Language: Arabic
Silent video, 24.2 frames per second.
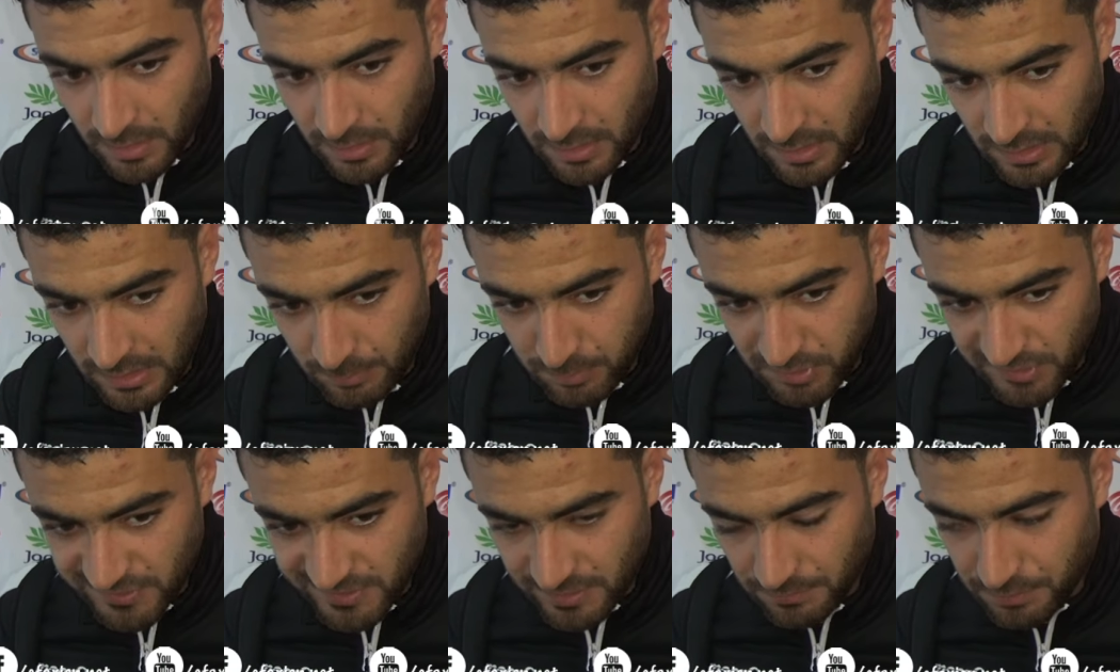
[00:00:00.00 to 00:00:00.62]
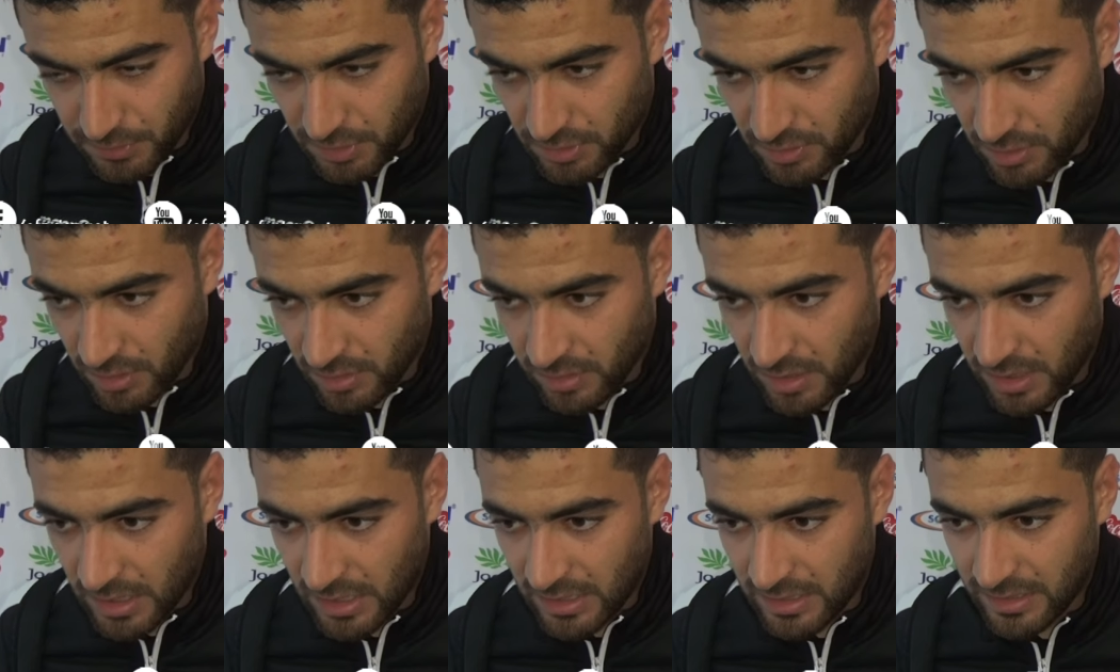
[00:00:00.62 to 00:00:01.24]
بليز امبورتون أه،
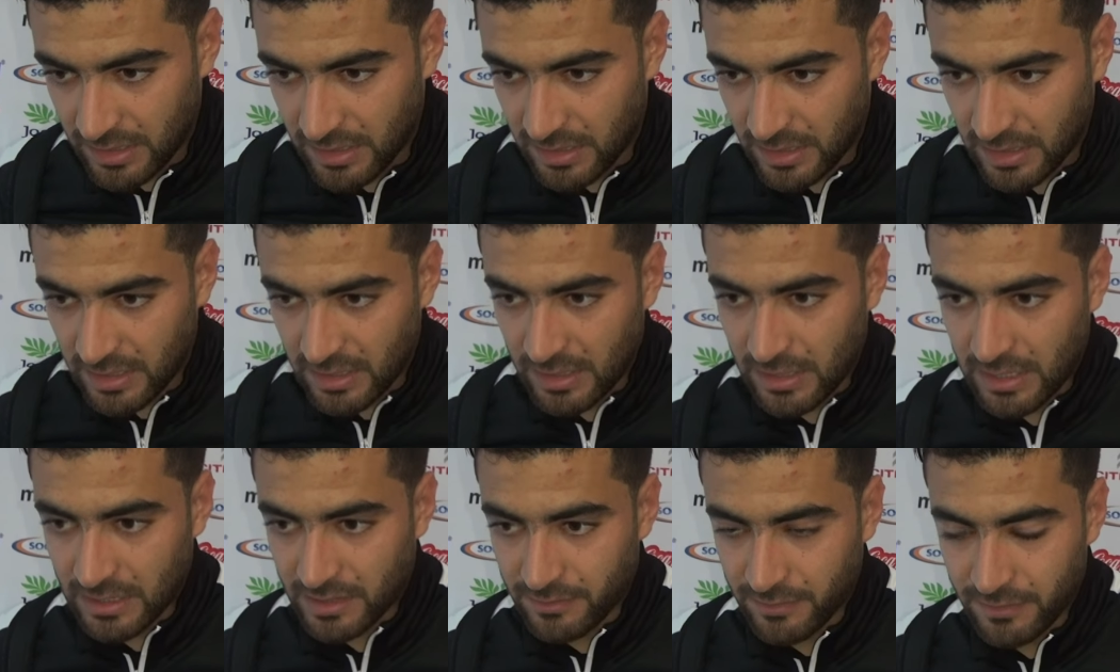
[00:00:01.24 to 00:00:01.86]
ظهر لي أه،